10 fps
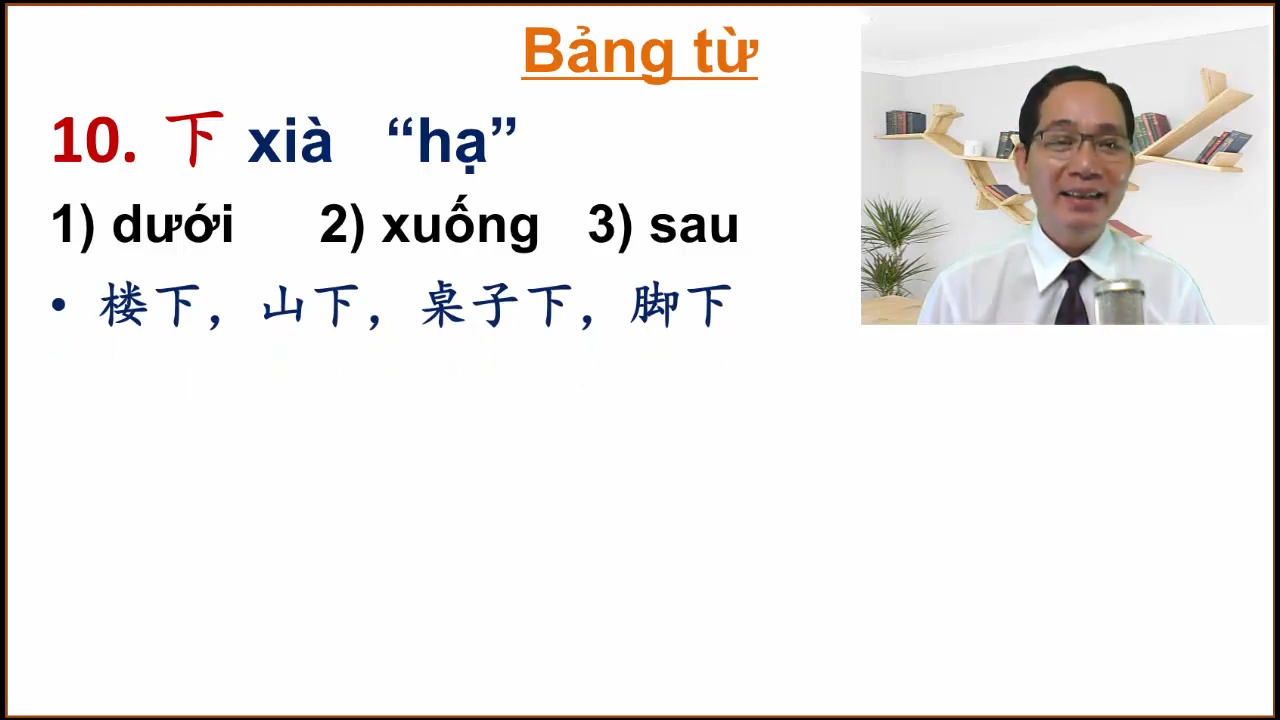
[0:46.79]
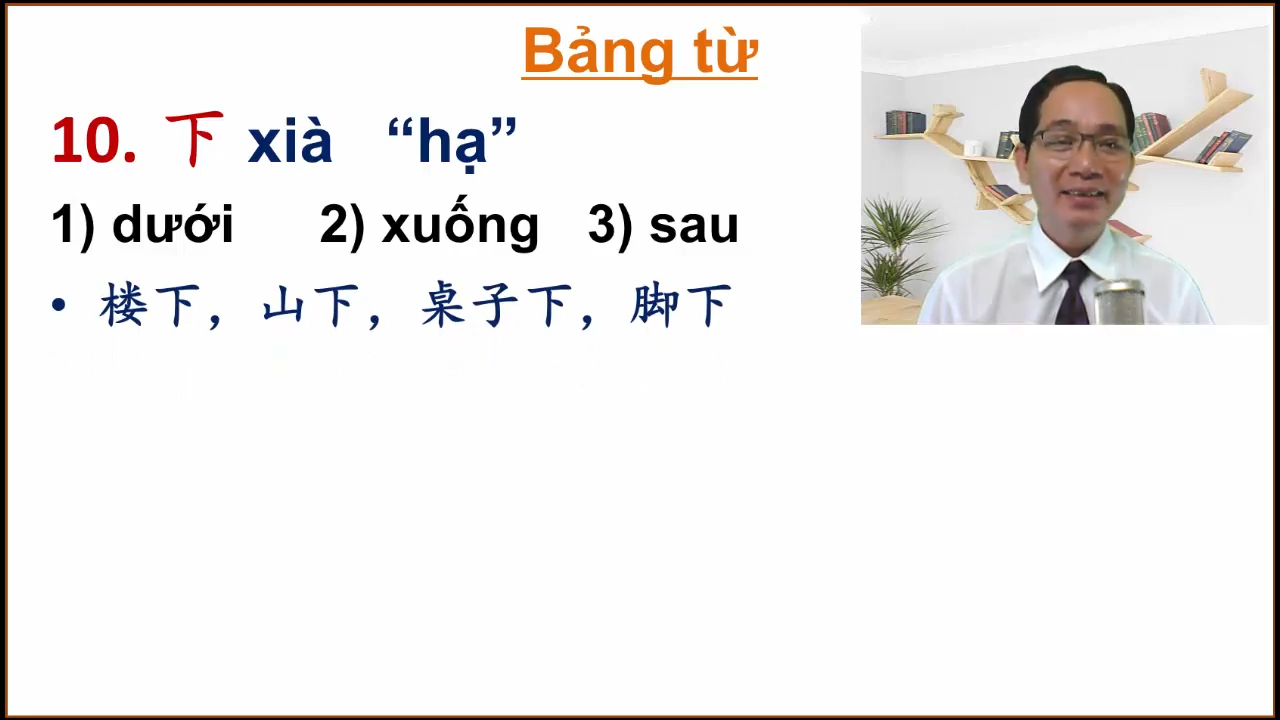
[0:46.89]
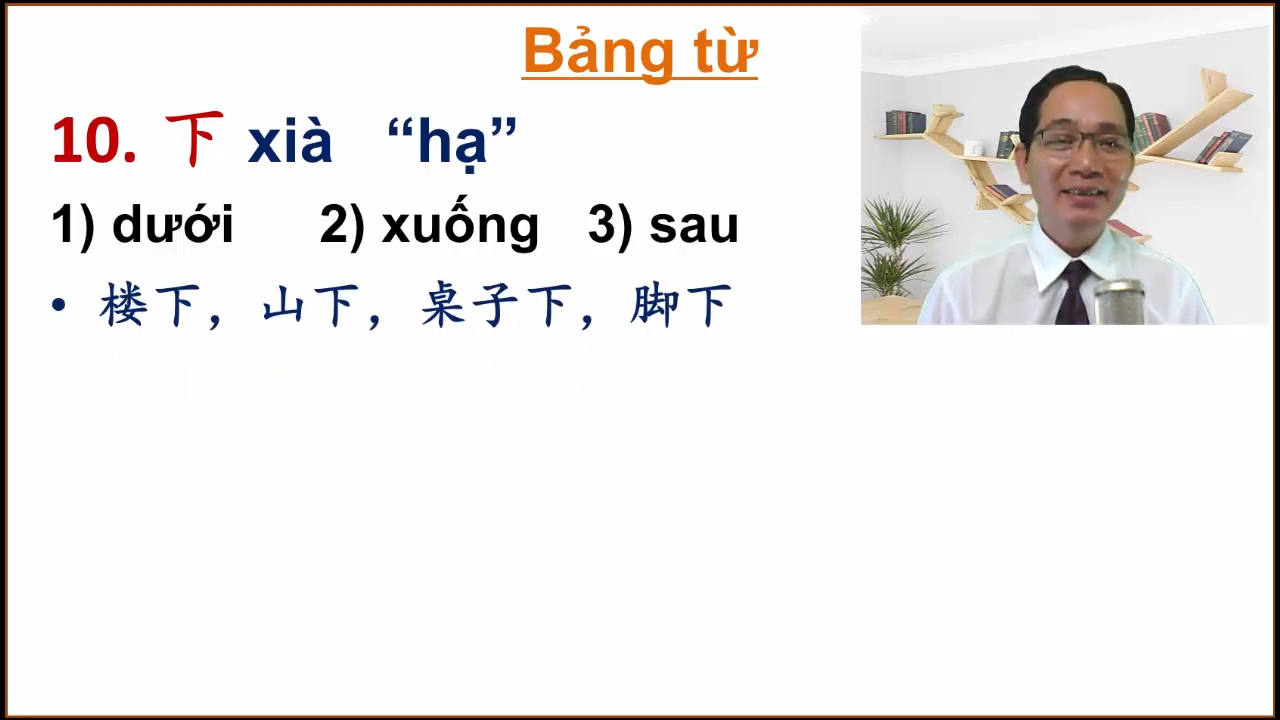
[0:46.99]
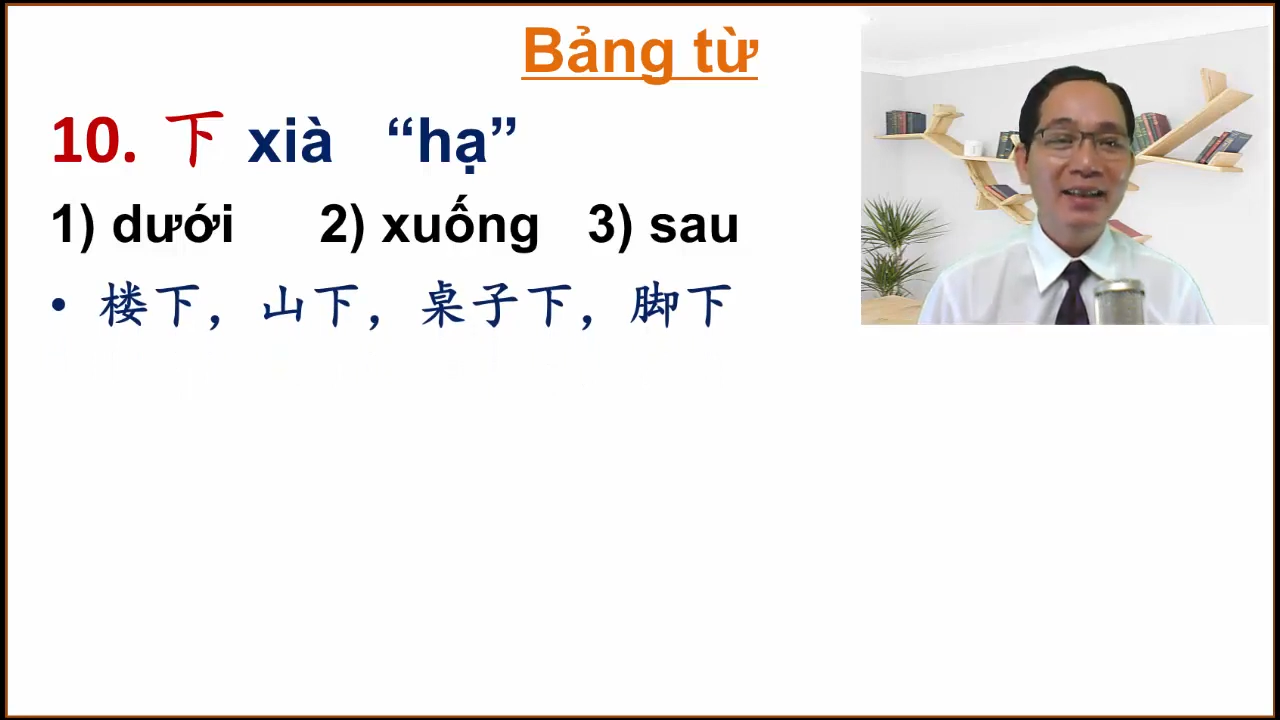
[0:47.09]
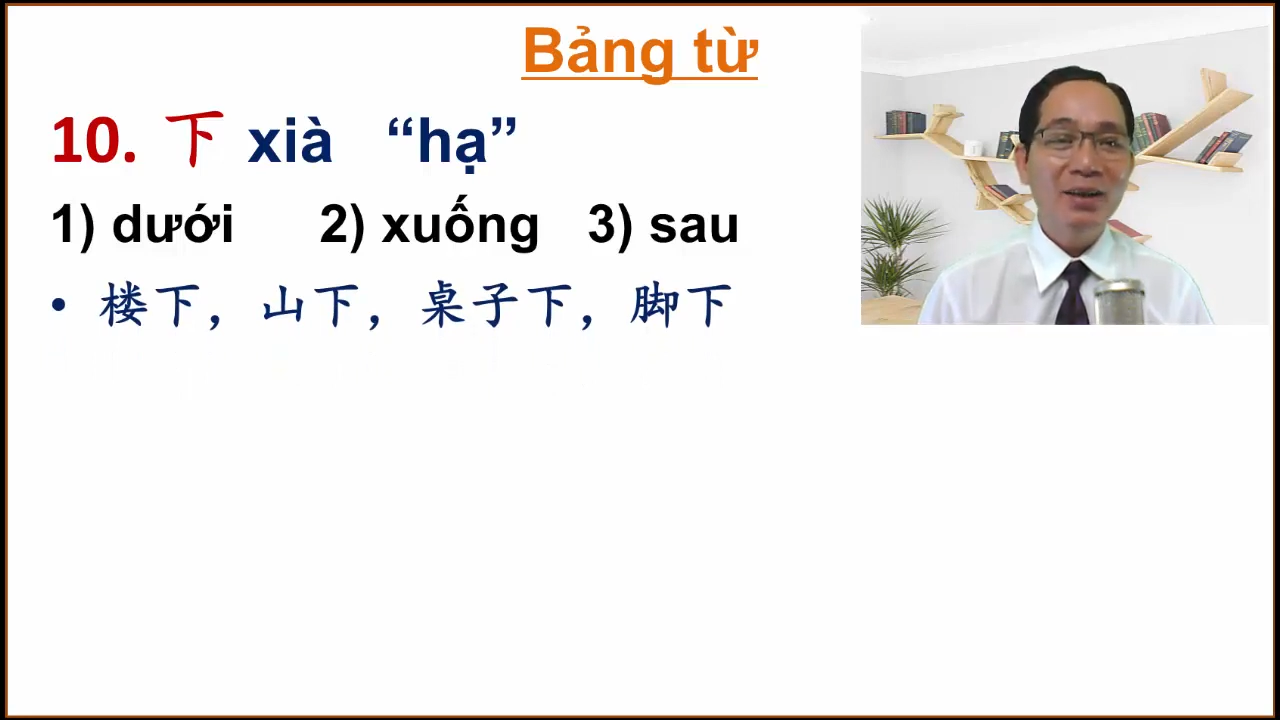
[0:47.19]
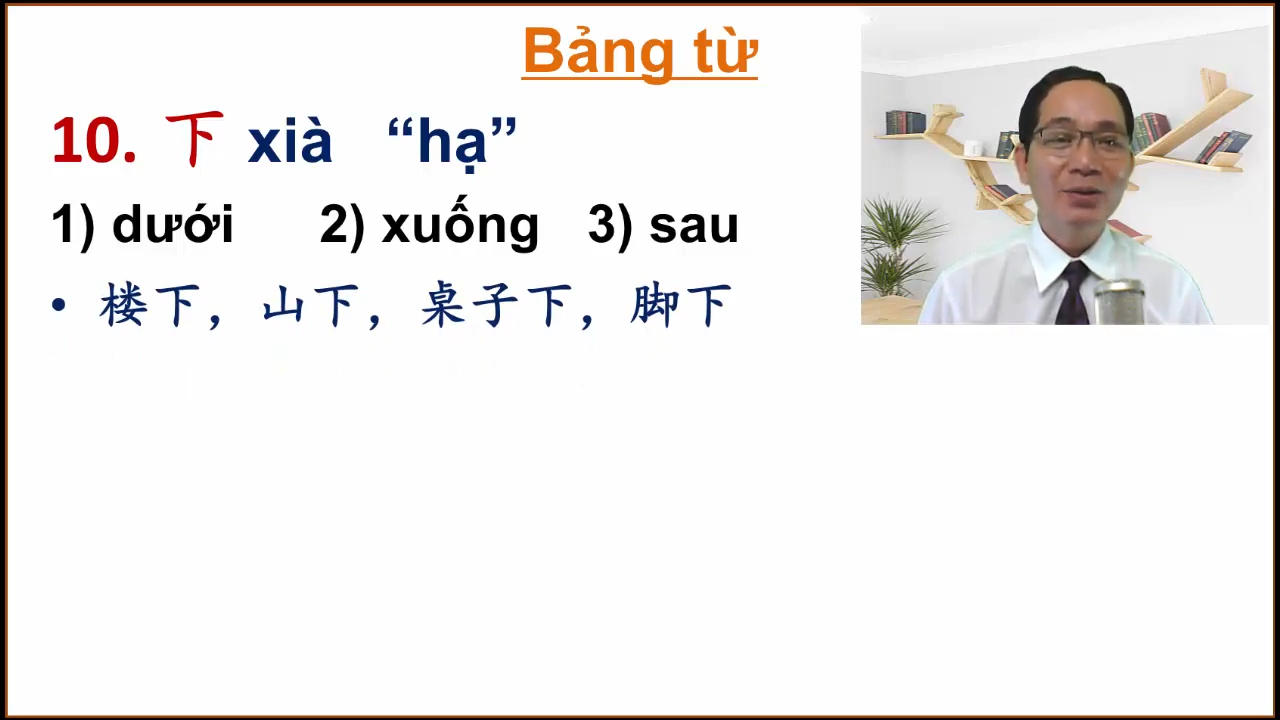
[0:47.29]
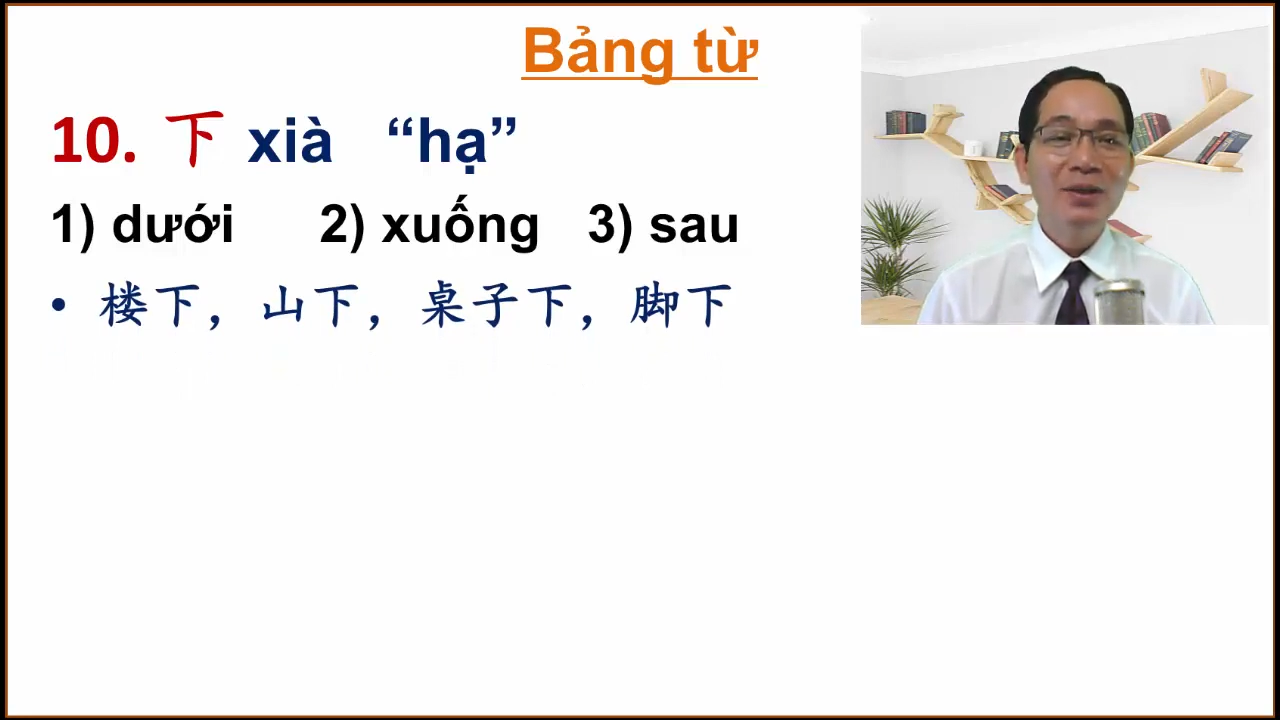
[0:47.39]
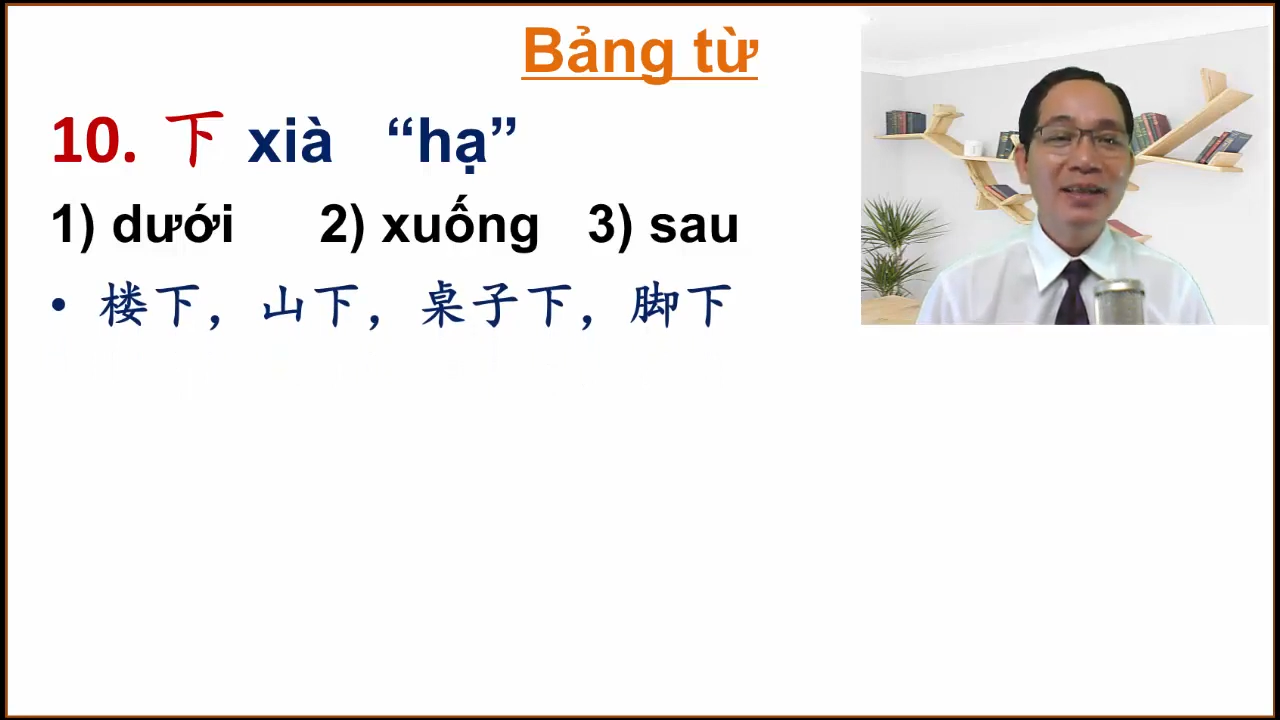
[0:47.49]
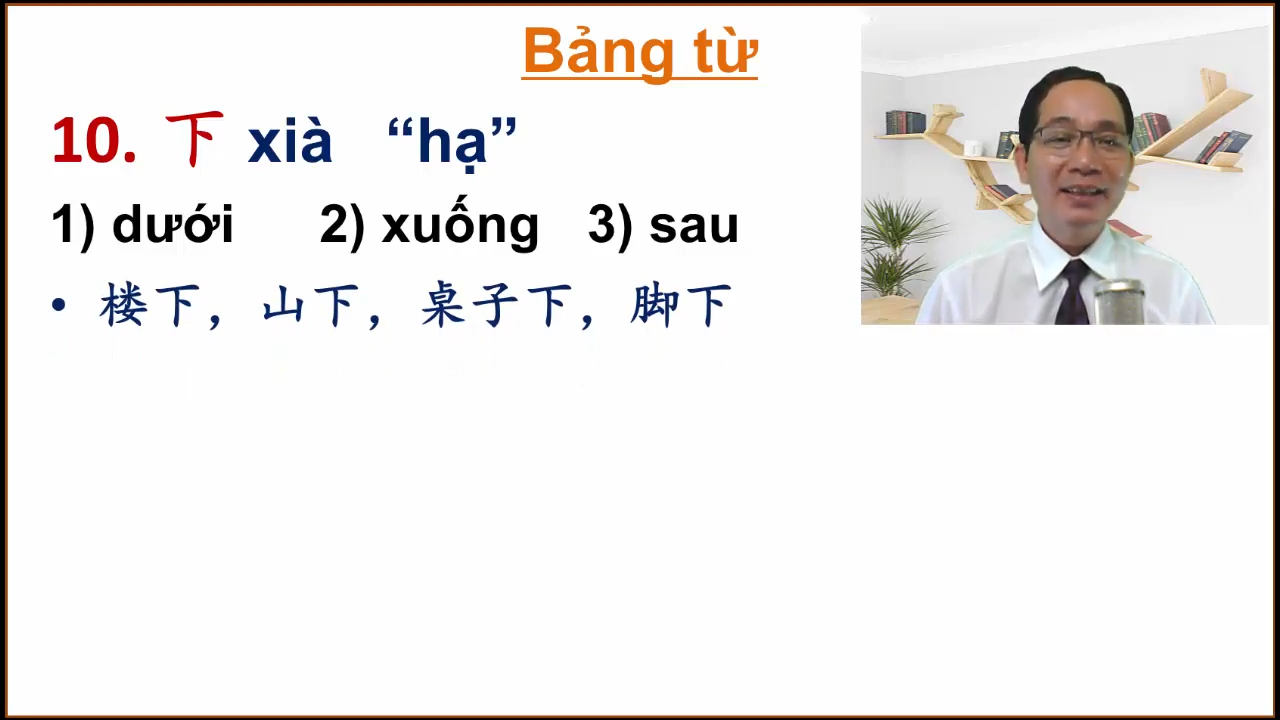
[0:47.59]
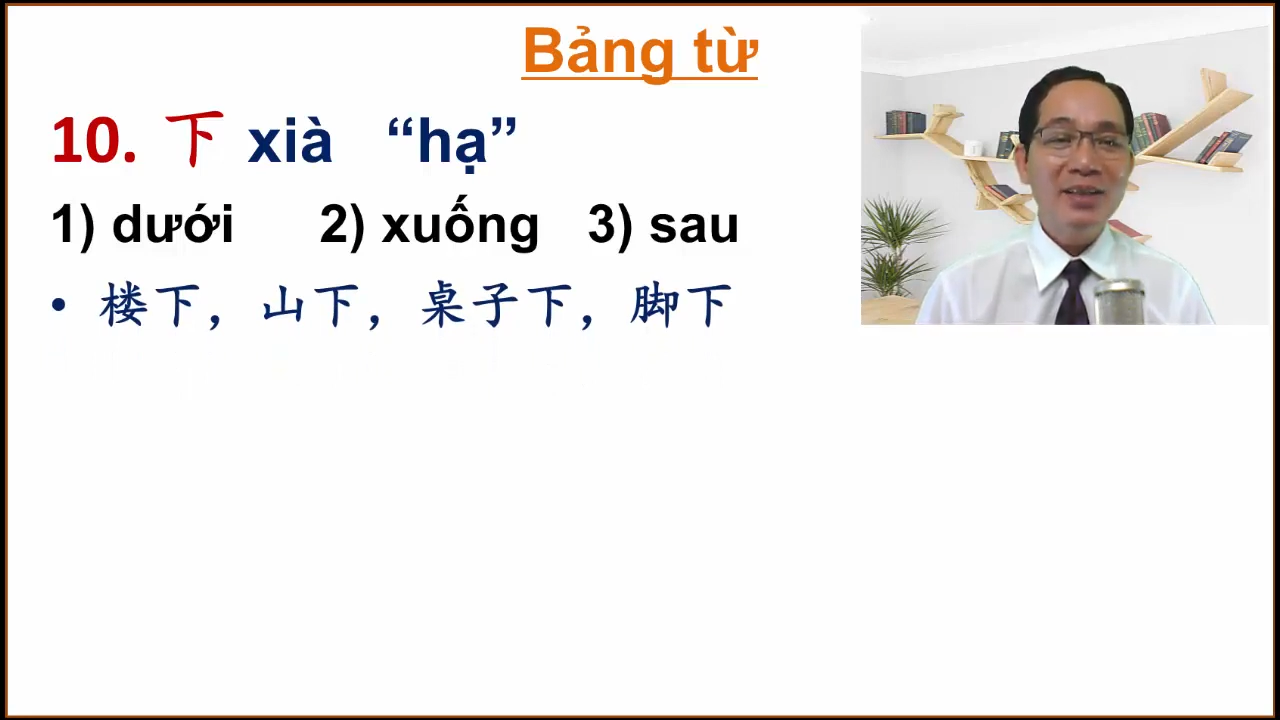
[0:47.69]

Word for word: ấy ở dưới lầu